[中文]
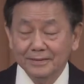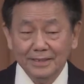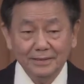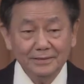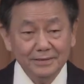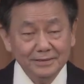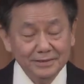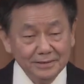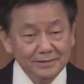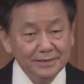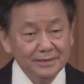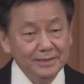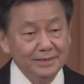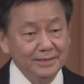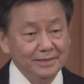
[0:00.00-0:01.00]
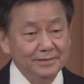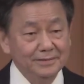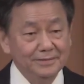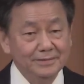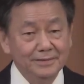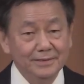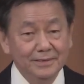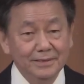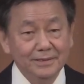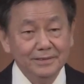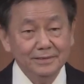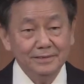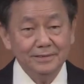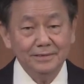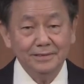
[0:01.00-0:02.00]
但是真正的赢
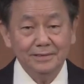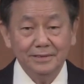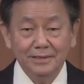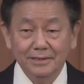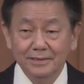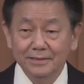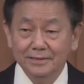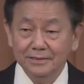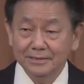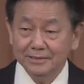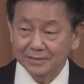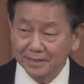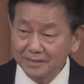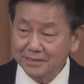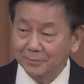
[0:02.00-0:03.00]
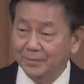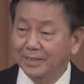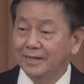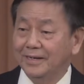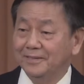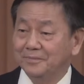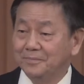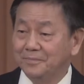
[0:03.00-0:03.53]
是神怎么看？